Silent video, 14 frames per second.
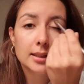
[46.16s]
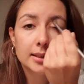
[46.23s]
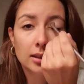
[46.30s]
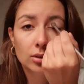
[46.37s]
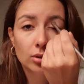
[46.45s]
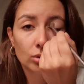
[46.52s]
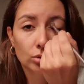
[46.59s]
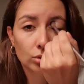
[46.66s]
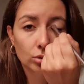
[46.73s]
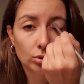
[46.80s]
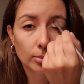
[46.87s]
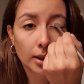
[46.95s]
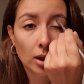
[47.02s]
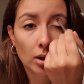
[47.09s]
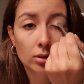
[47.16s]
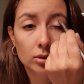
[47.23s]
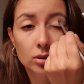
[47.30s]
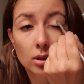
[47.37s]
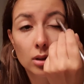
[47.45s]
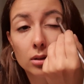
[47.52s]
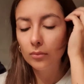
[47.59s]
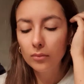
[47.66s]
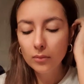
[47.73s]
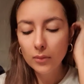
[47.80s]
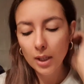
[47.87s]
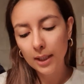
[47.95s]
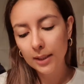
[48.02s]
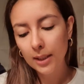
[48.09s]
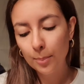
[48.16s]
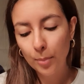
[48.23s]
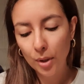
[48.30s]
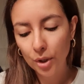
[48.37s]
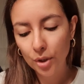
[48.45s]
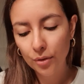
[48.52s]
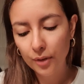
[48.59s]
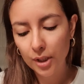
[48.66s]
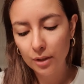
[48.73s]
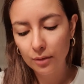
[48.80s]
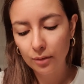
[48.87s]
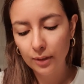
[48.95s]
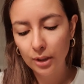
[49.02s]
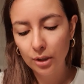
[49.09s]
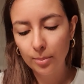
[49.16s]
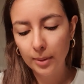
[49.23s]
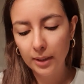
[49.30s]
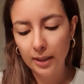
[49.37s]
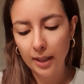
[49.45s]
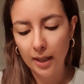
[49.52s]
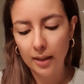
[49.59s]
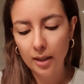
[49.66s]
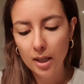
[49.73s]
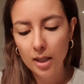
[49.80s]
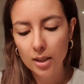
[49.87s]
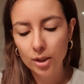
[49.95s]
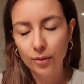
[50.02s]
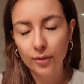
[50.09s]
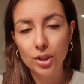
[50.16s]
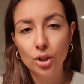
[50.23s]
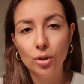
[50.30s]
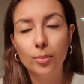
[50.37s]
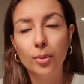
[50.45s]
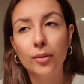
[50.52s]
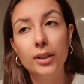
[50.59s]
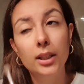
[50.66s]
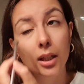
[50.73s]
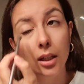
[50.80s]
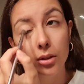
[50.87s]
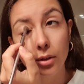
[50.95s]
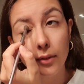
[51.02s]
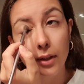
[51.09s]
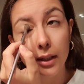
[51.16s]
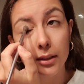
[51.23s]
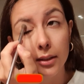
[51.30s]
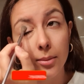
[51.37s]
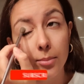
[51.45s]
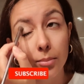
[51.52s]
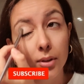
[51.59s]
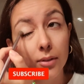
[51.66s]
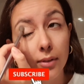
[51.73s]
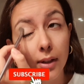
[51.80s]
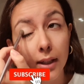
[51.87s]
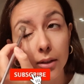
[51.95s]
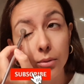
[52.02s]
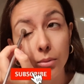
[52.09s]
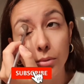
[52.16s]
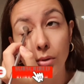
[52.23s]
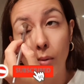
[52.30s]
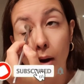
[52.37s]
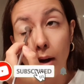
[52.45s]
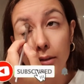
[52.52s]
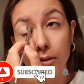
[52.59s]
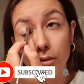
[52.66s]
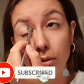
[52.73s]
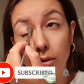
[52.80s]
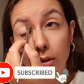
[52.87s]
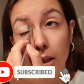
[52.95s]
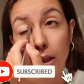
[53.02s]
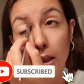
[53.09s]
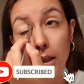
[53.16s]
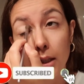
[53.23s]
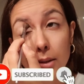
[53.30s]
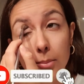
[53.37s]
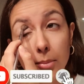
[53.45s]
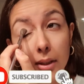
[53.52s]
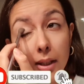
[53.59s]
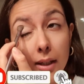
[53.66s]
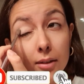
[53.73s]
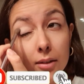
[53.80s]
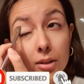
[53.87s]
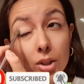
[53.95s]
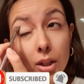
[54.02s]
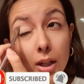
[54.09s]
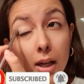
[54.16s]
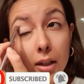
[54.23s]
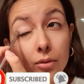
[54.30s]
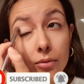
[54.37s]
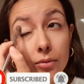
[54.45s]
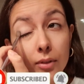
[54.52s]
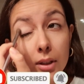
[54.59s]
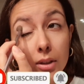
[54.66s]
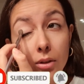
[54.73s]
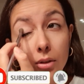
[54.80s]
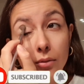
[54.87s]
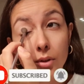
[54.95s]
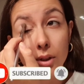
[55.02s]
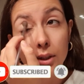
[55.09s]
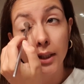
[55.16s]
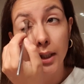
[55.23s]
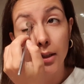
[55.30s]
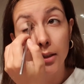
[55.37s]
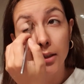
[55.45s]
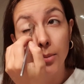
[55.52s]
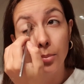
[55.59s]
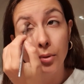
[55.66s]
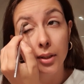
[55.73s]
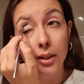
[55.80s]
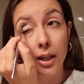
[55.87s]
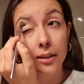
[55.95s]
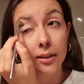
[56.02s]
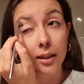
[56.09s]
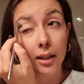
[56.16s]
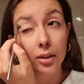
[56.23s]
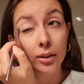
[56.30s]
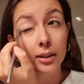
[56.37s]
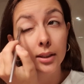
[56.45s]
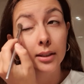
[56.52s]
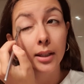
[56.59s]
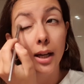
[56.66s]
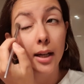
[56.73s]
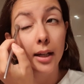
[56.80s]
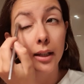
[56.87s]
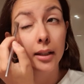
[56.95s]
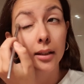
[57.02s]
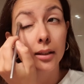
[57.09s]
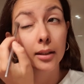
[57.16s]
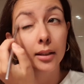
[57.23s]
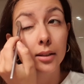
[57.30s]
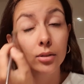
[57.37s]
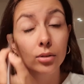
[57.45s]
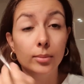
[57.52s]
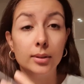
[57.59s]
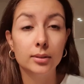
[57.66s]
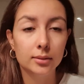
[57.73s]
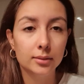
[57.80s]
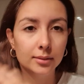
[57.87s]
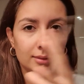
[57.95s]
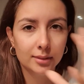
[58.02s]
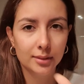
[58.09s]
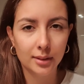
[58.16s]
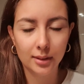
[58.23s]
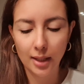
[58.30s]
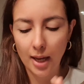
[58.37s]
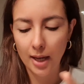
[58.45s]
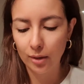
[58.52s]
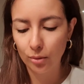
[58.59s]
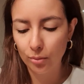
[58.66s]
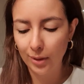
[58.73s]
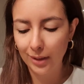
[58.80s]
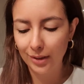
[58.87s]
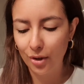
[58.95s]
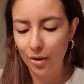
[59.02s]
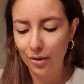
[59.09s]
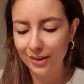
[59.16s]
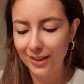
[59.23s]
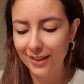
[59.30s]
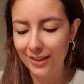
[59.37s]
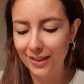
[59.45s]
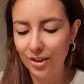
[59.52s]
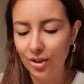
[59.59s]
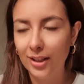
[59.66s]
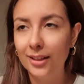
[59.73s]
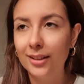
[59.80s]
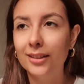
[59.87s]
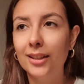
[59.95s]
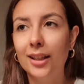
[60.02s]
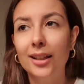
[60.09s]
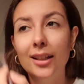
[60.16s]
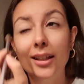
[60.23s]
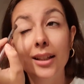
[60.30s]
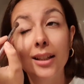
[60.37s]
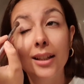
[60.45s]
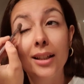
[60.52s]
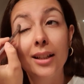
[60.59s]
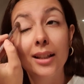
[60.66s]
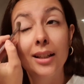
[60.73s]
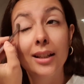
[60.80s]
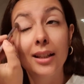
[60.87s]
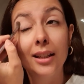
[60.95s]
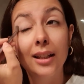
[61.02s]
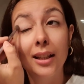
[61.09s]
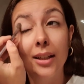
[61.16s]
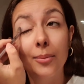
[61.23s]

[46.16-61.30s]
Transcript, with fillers: 7 ottobre oggi era da un po' che non facevo video perché sto facendo un po' fatica a trovare il tempo di fare tutto quanto. Perché girare un video vuol dire anche poi andarlo a editare e insomma creare un qualcosa di decente. E